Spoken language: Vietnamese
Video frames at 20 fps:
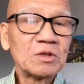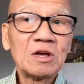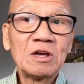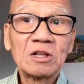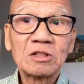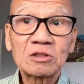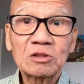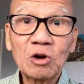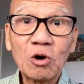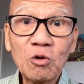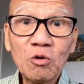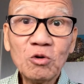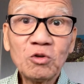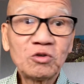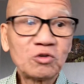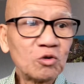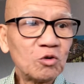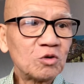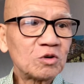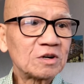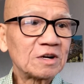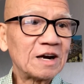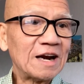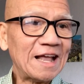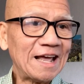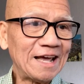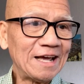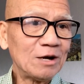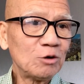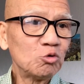thấu suốt
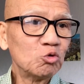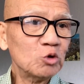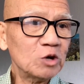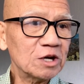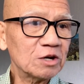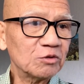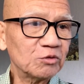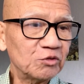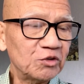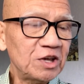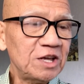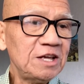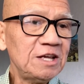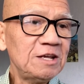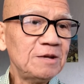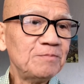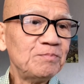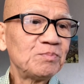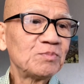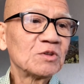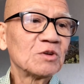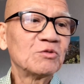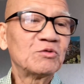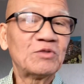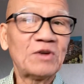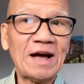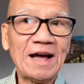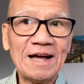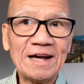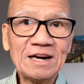lẽ quyền vi
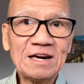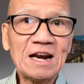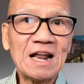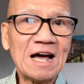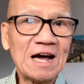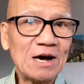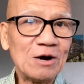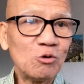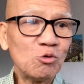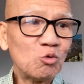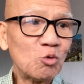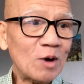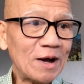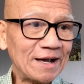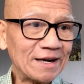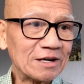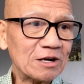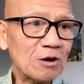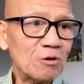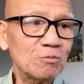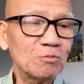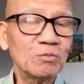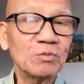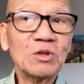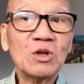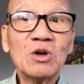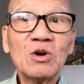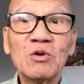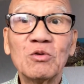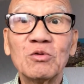phản lão hoàng đồng
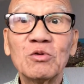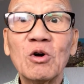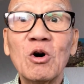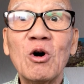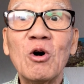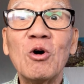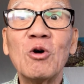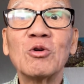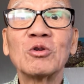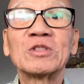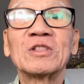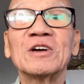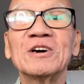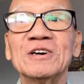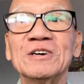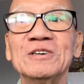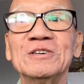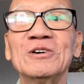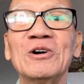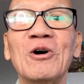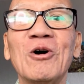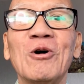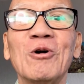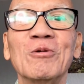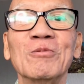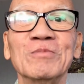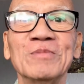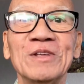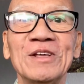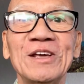vô tư hồn
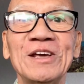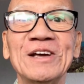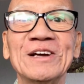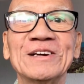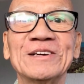nhiên